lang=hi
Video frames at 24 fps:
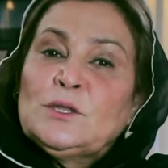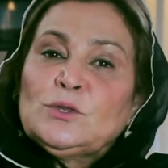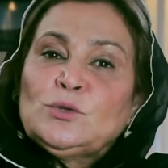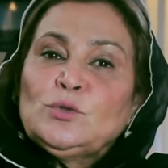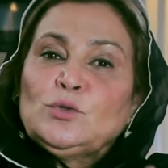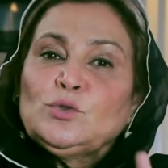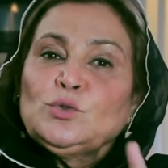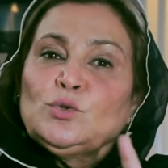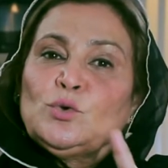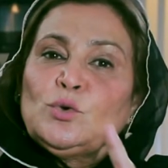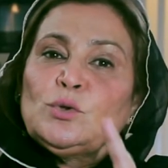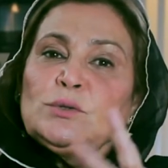
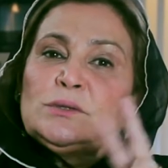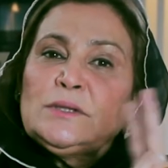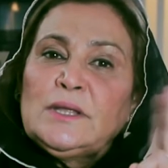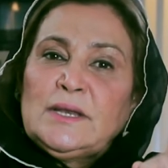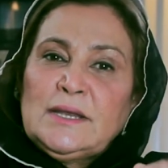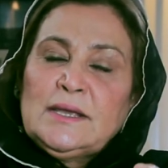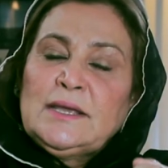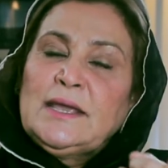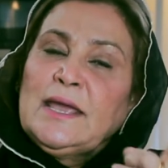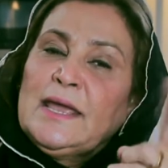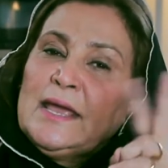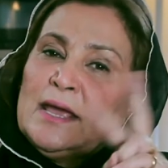तो दो
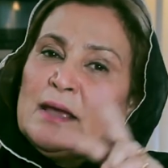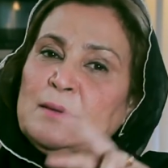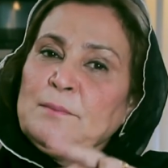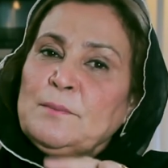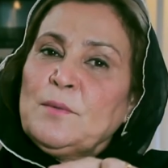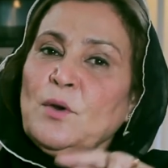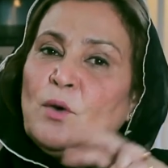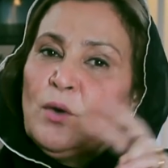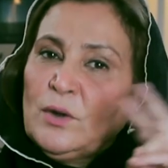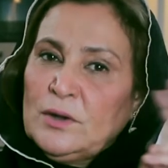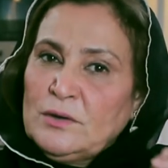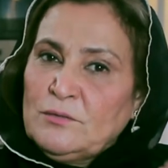तरीके एक
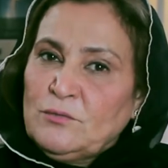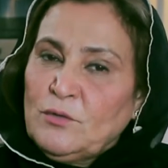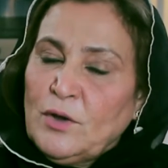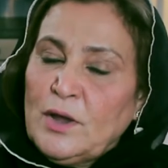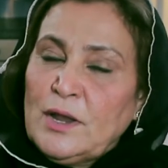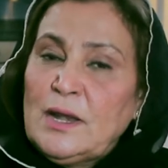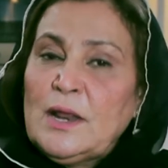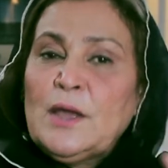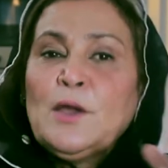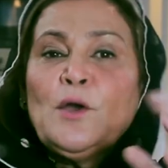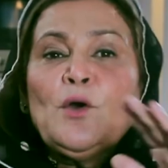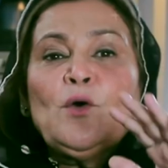में ऑलिव
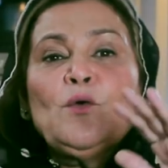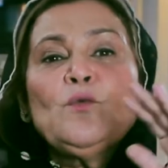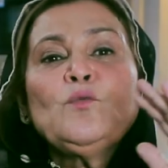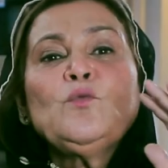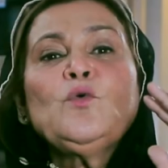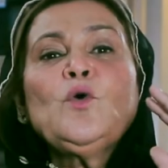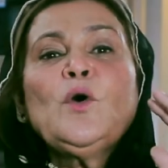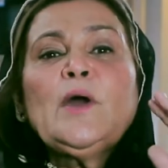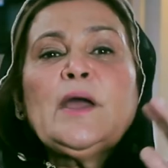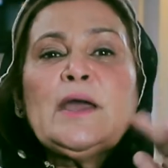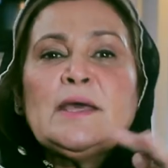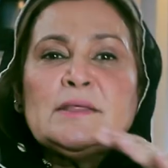ऑयल
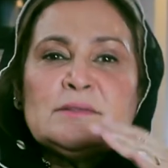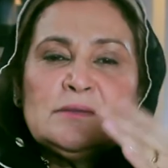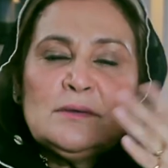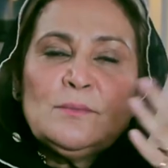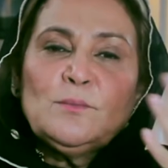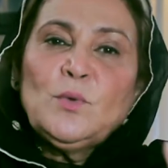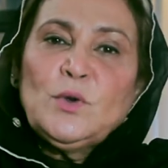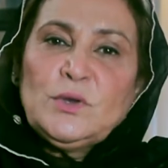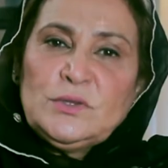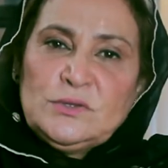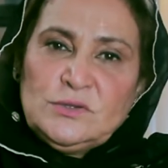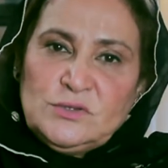वो एज अ
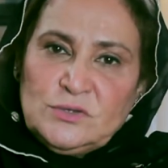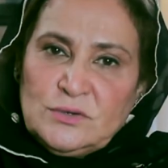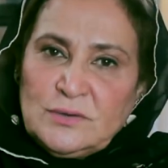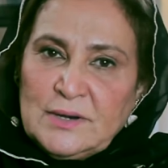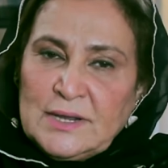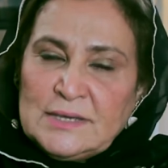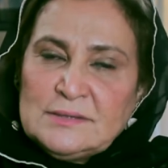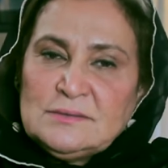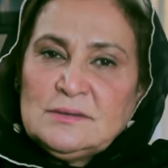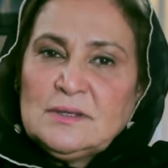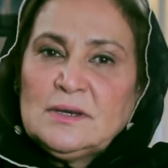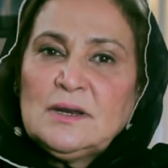
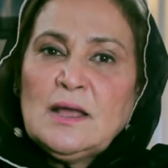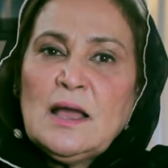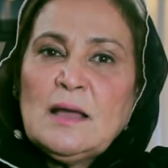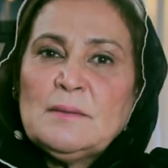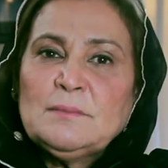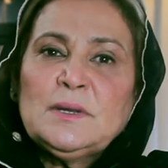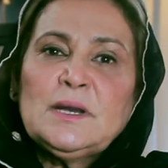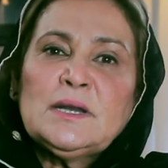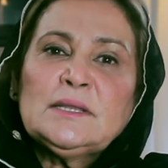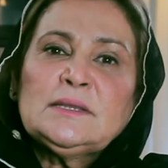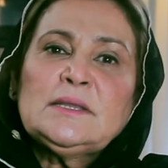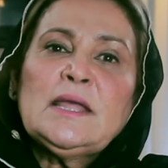मॉइस्चराइज़र
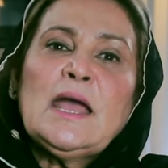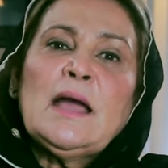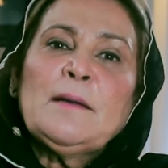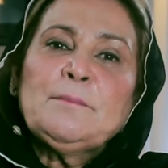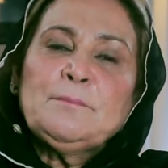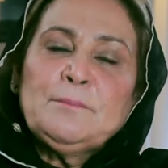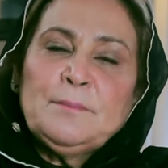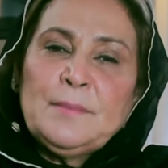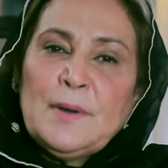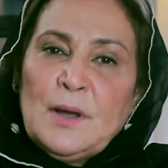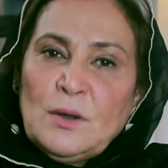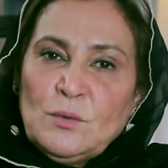काम करता है
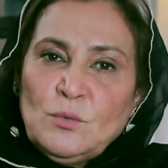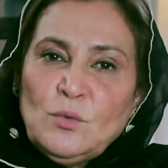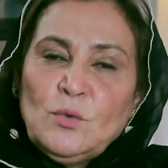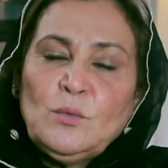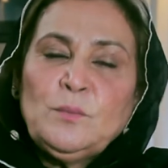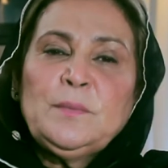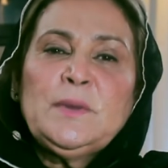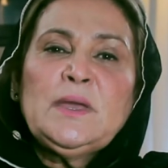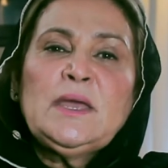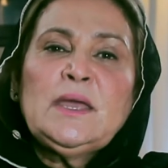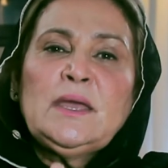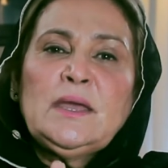आप पाँवों
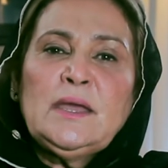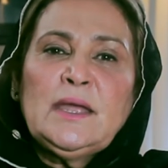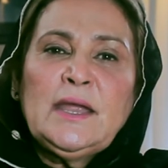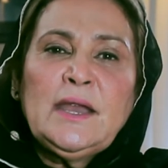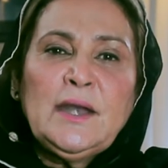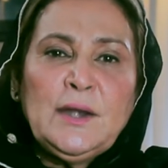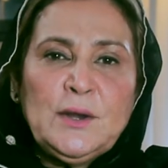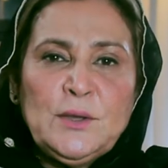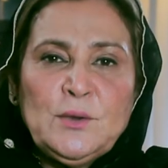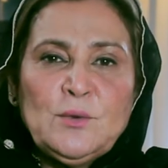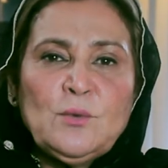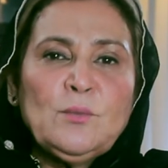पे
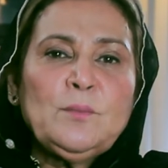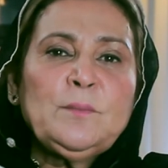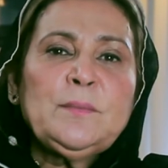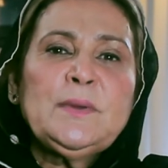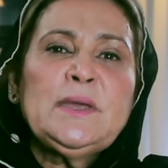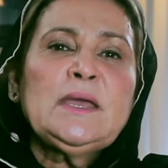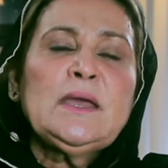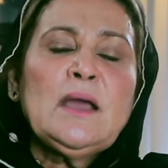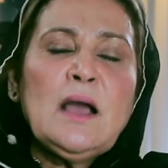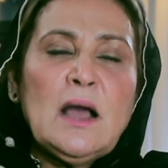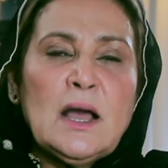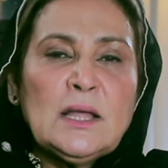एड़ियों
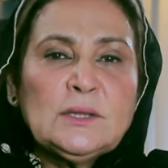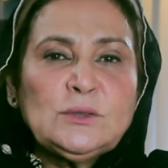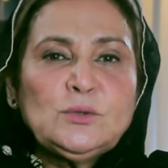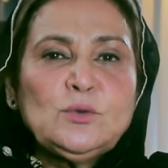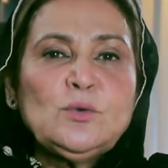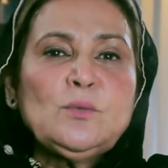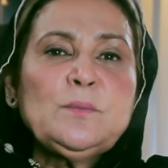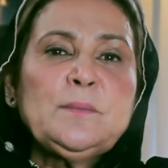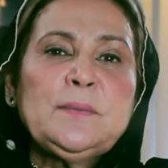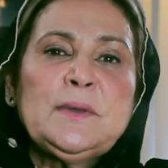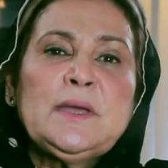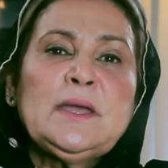पे
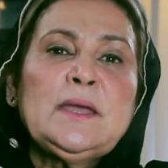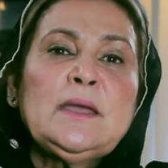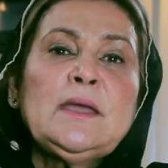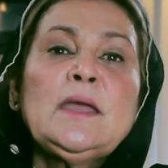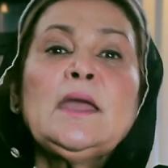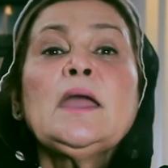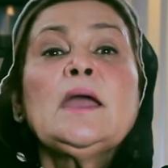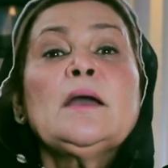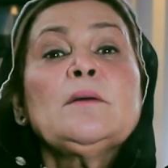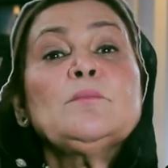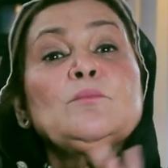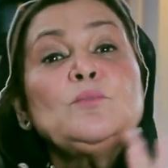हाथों पे
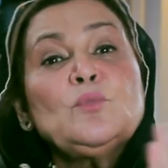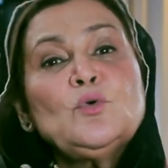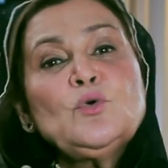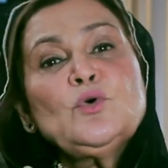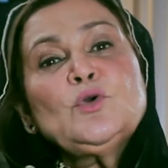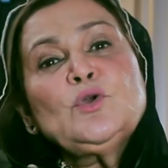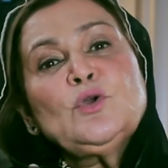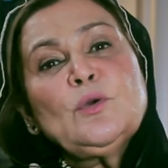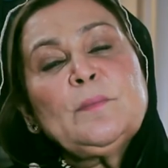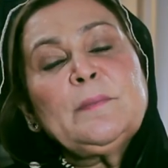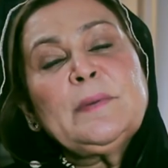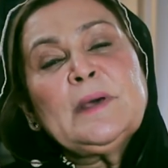मुंह
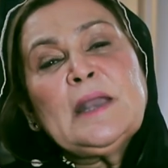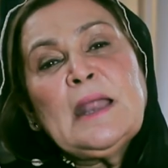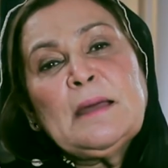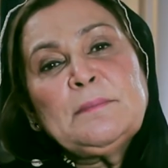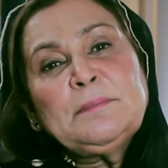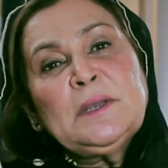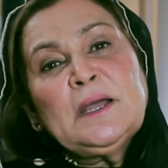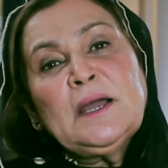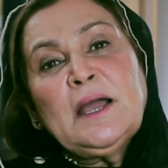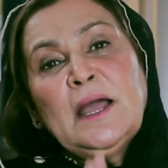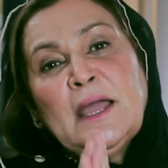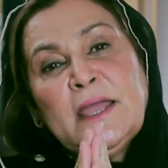के ऊपर
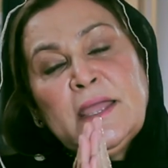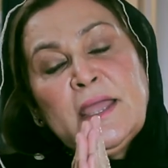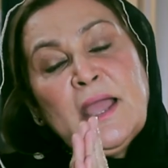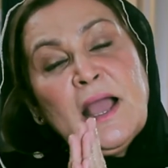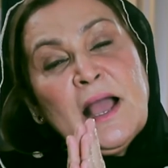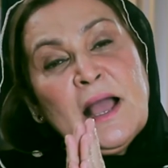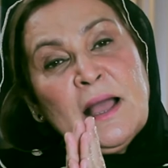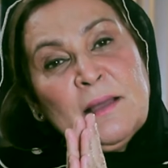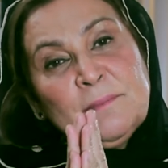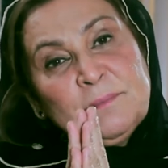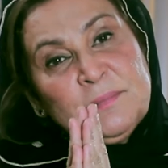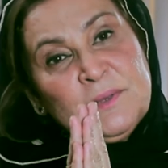आप लगाएं
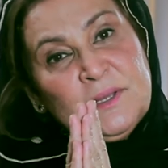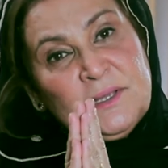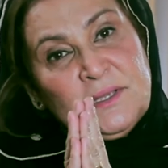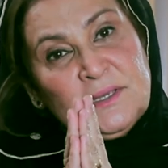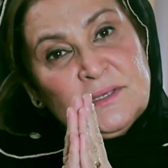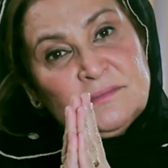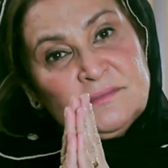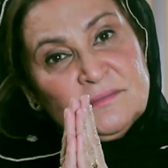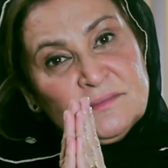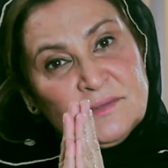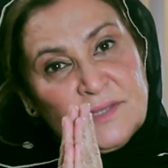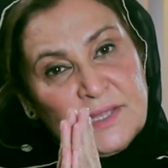
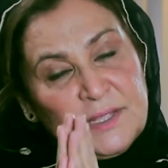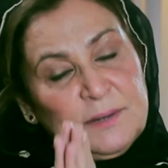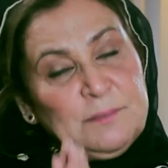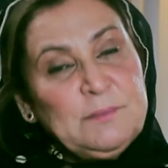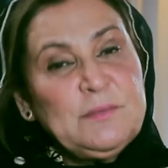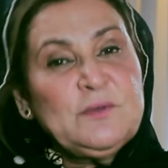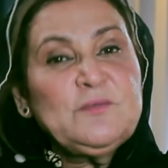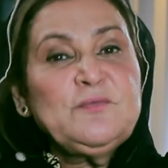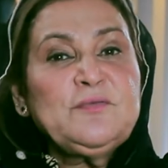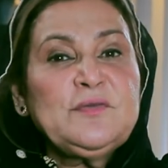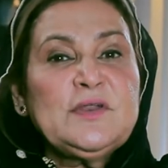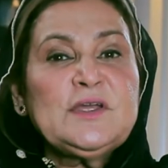आपकी स्किन
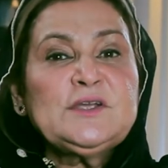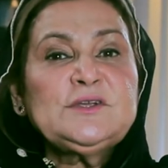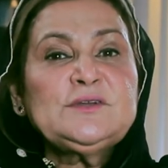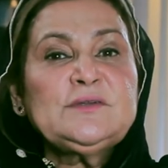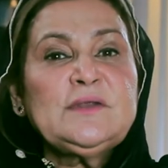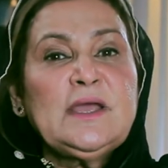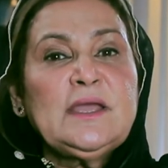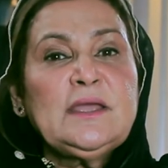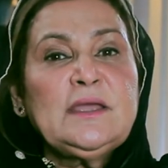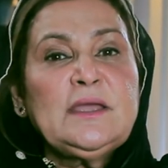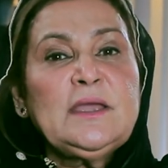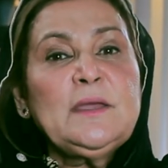भी फ्रेश
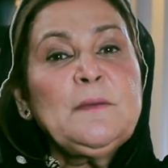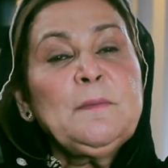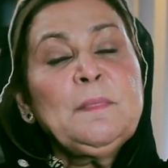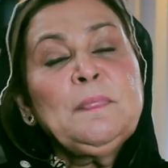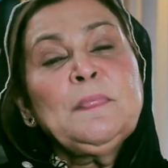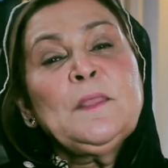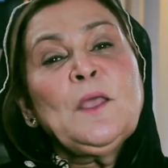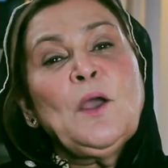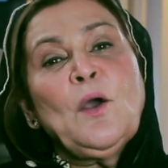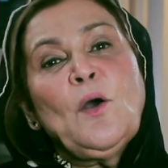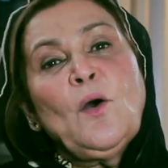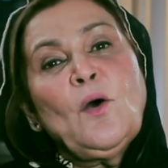रहेगी
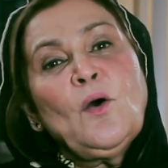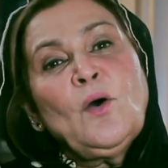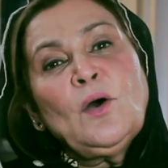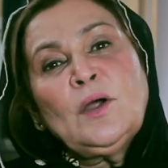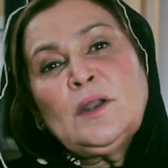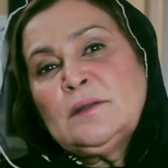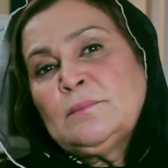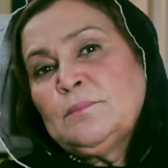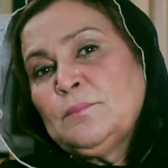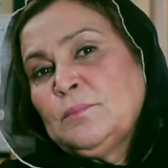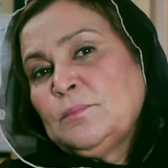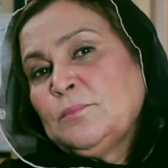
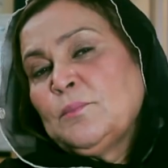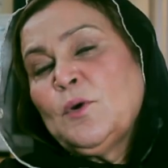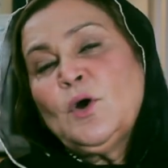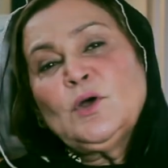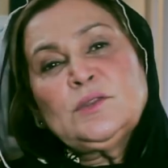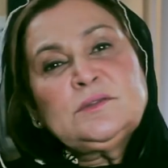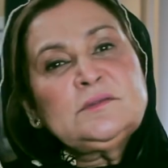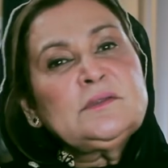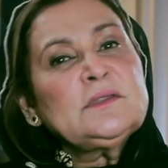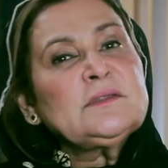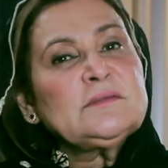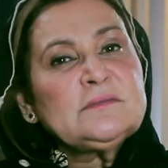और
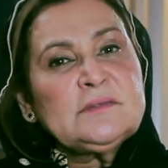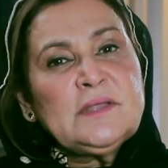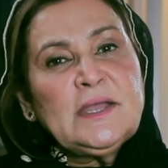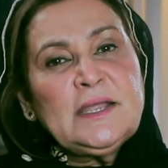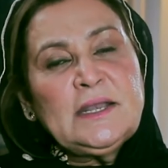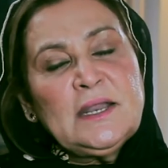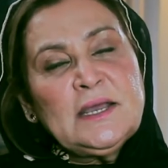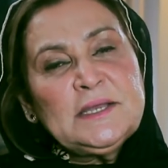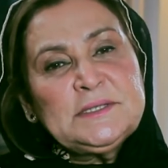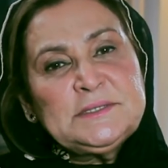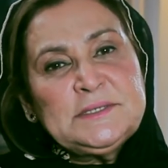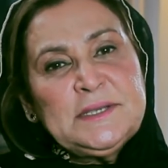बहुत सस्ता
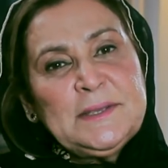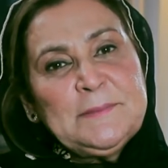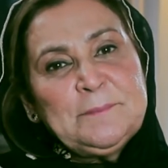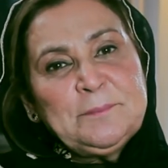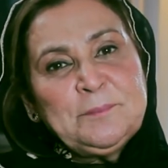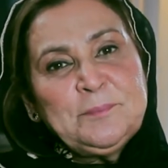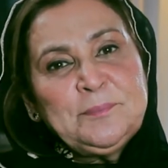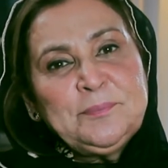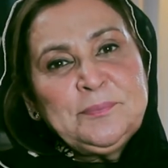इलाज है